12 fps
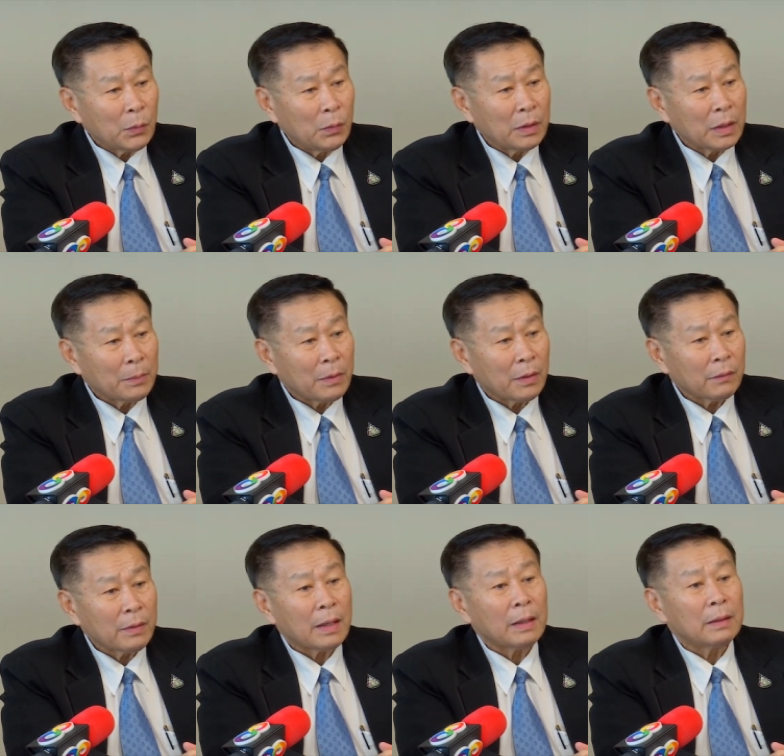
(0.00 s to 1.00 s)
คุณก็บอก
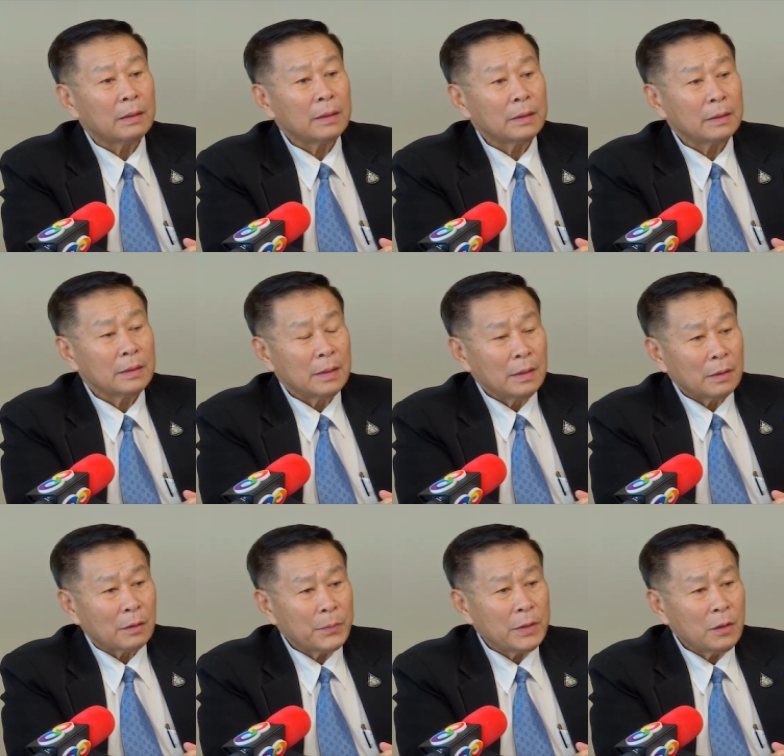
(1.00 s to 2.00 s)
ว่า เอ้ยข
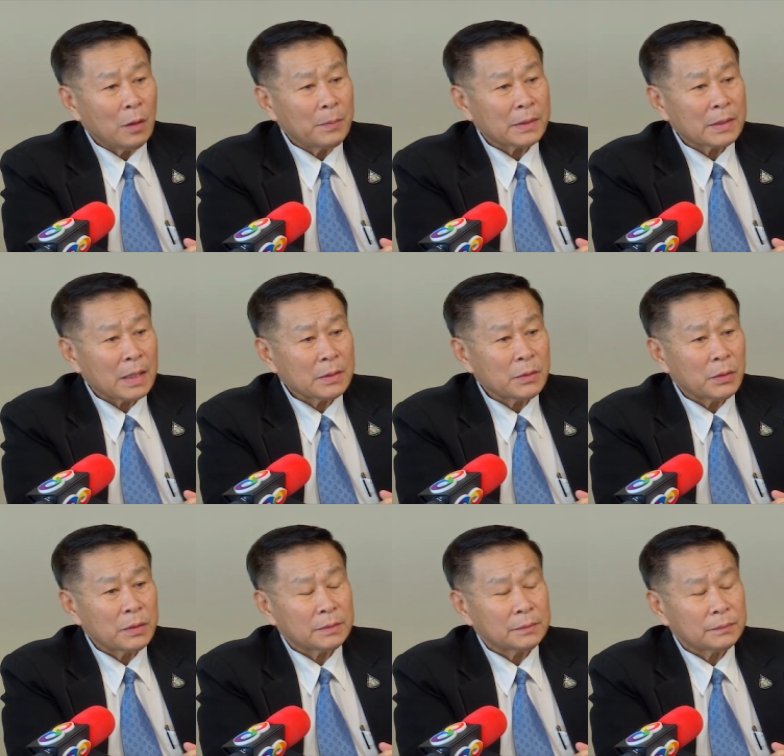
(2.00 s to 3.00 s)
อพี่น้องประชาชน